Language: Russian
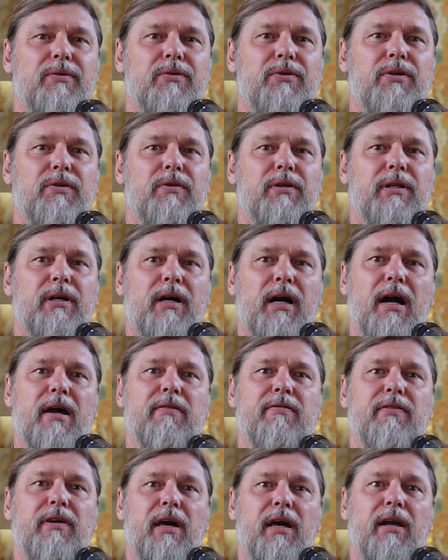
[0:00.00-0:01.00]
У него
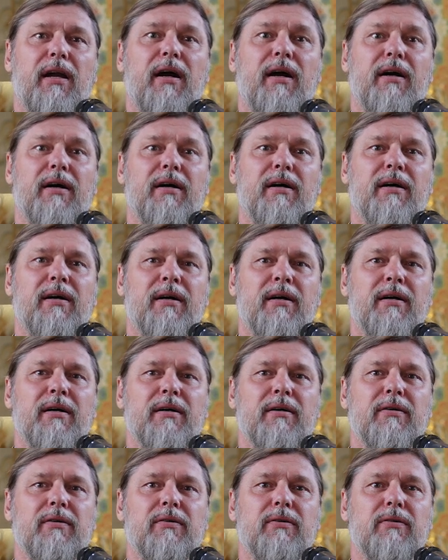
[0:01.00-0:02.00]
такая вера
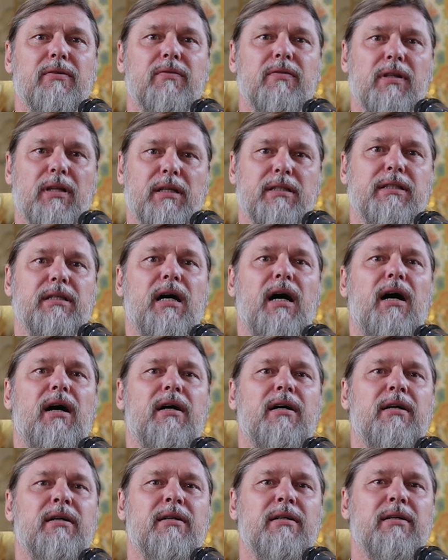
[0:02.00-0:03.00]
в
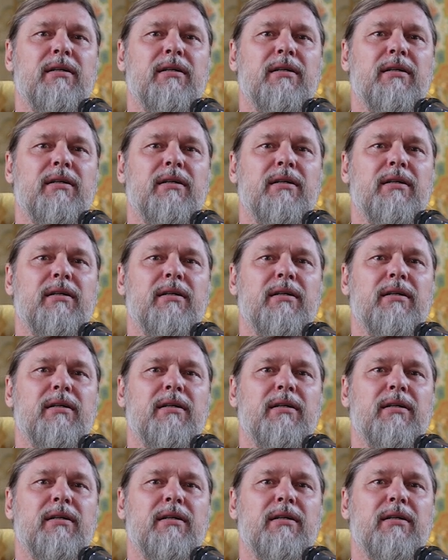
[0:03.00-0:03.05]
глазах,